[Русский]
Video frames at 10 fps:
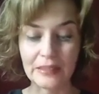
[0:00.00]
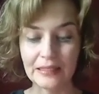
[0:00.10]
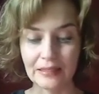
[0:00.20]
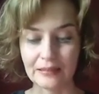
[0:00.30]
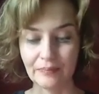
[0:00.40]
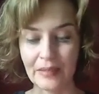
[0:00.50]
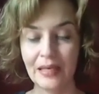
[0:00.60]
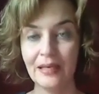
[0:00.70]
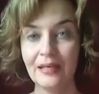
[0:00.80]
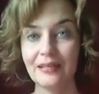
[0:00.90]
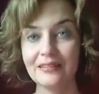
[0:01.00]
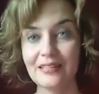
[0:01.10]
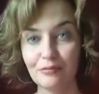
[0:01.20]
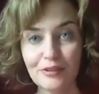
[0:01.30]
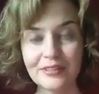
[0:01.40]
Итак, а
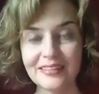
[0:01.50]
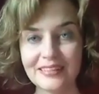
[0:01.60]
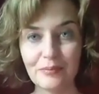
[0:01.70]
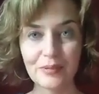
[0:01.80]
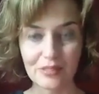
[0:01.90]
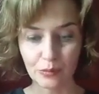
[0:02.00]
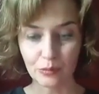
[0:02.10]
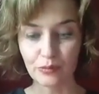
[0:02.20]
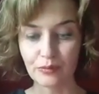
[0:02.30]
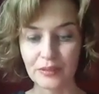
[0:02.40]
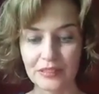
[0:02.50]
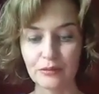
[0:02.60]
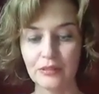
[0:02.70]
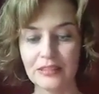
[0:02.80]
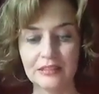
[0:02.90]
сегодня я презентую вам
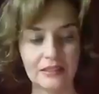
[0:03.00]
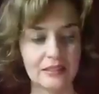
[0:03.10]
книгу Елены